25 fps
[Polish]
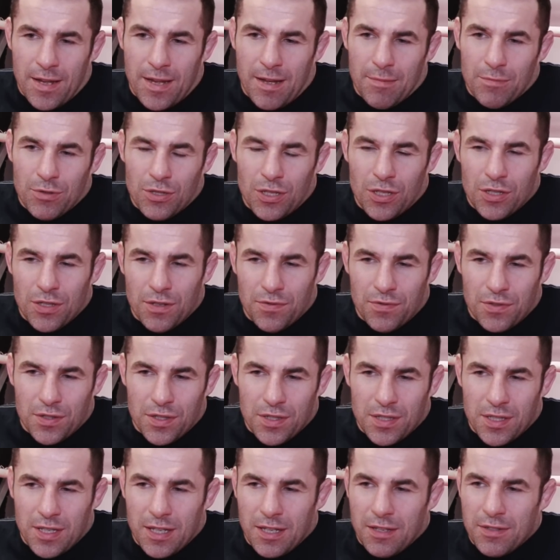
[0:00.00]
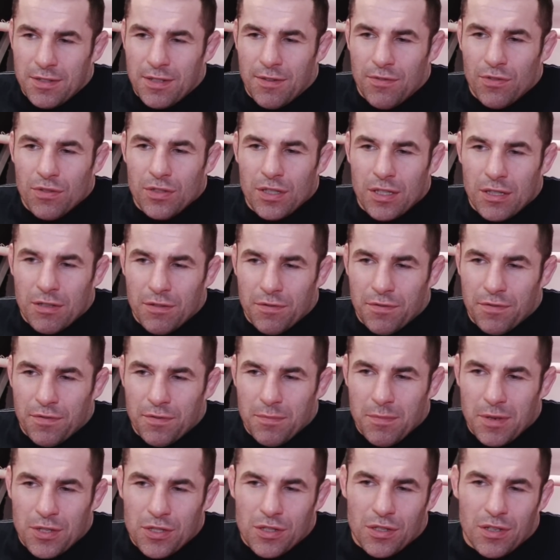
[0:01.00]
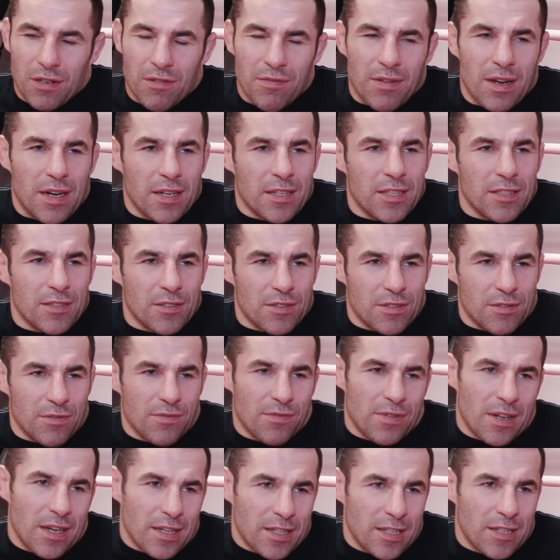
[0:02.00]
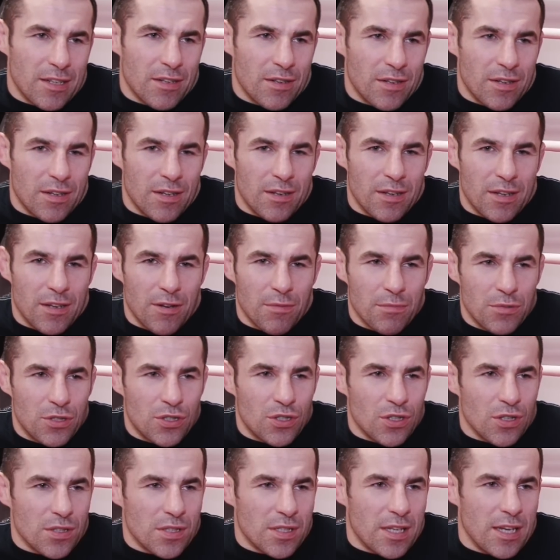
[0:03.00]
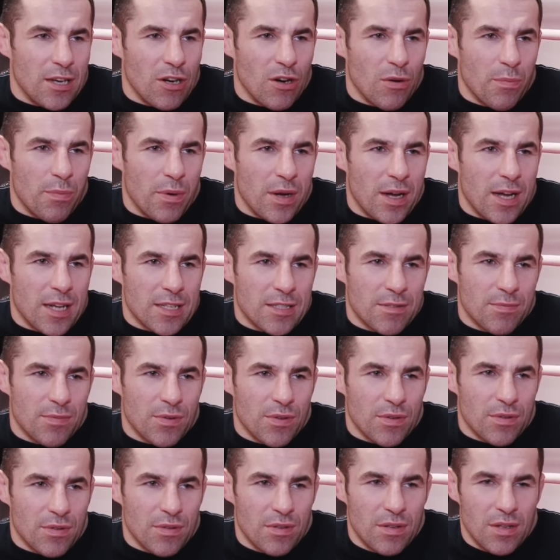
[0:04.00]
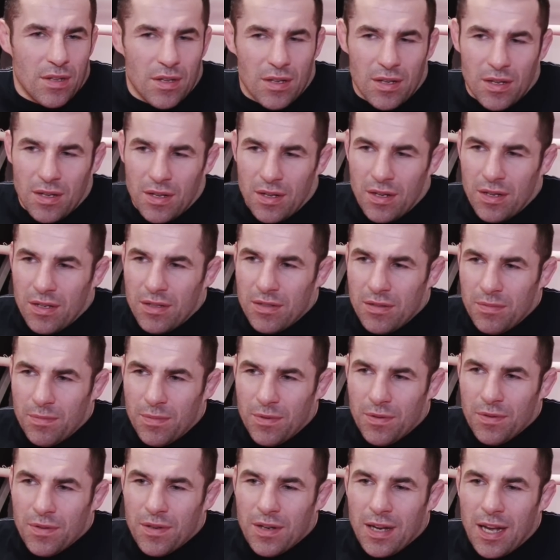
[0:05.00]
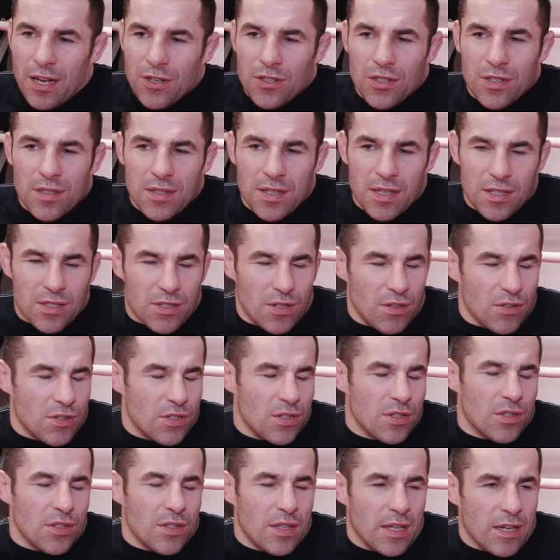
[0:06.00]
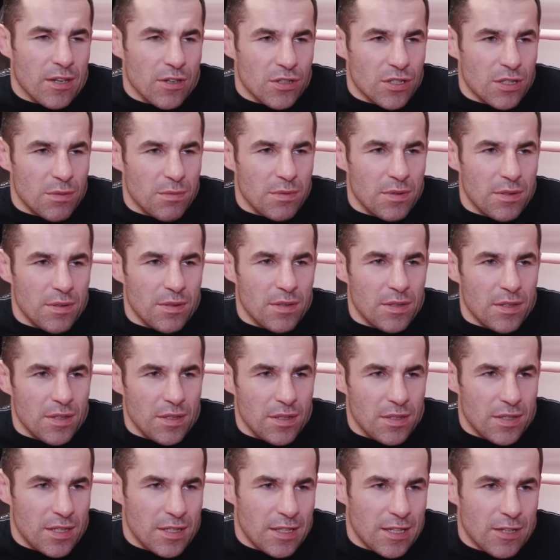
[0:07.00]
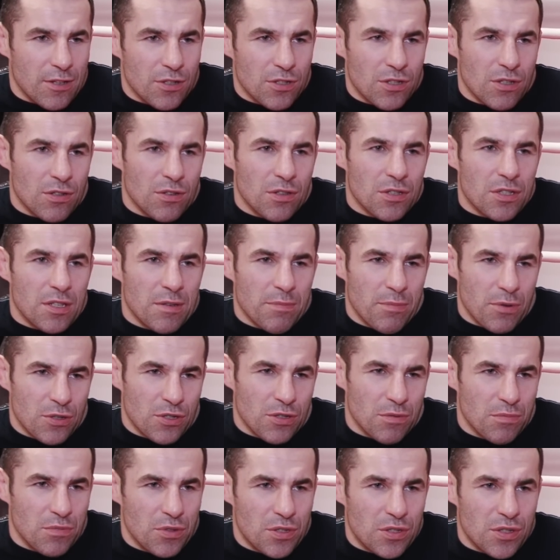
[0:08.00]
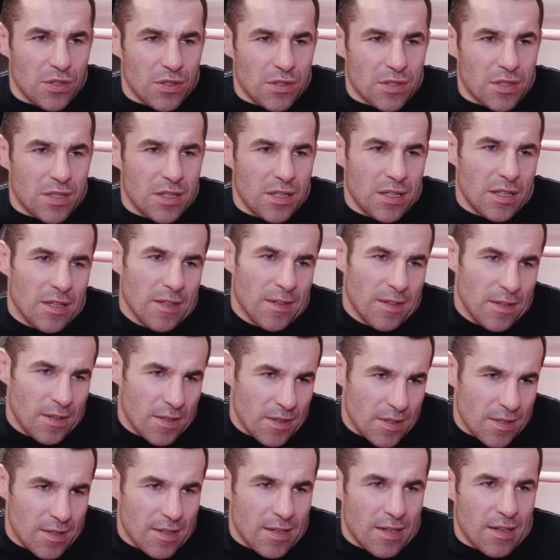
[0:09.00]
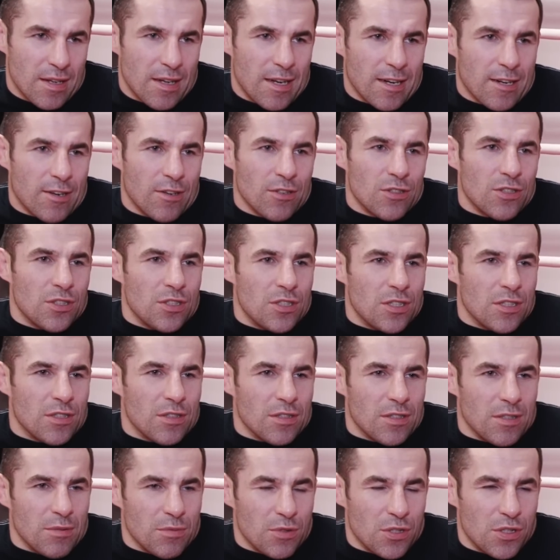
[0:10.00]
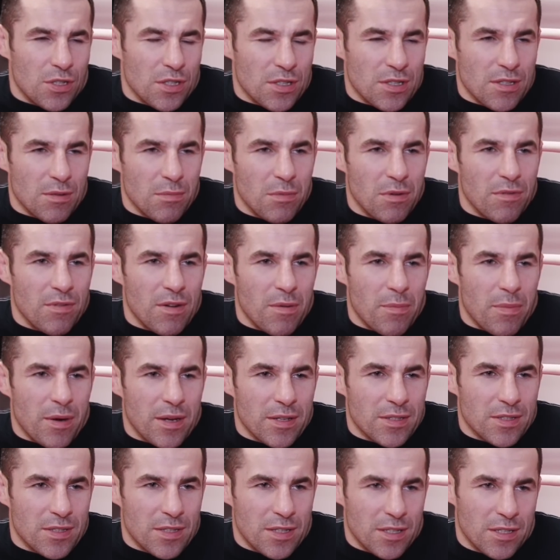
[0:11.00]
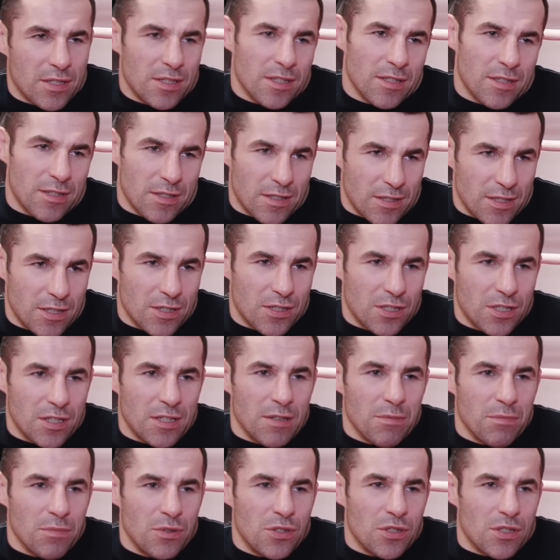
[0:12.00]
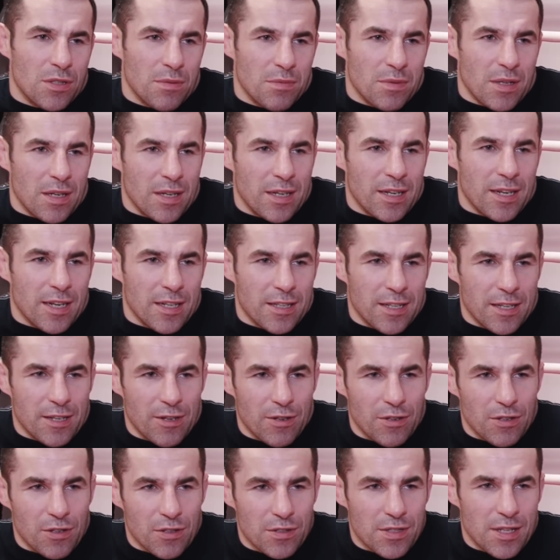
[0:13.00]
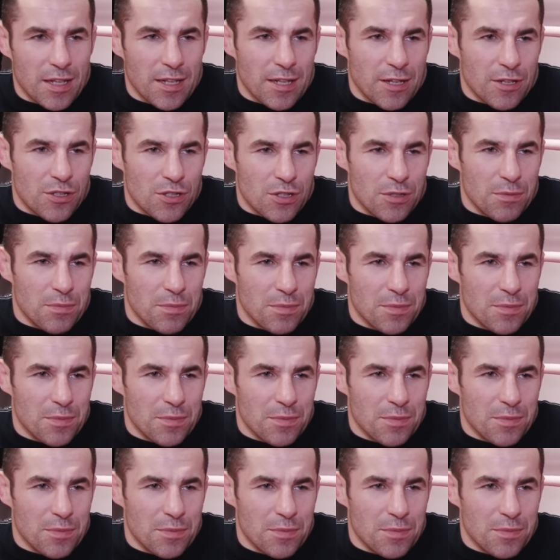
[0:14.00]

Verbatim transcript: Myślę, że wszystkich zawodników wymarzone walki to są walki mistrzowskie o pas, bo no bo każdy z nas dąży do tego, żeby jednak osiągnąć ten poziom mistrzowski, a kończy się to tym, że się zdobywa pas i jest, jest się tym mistrzem danej kategorii ostatecznie.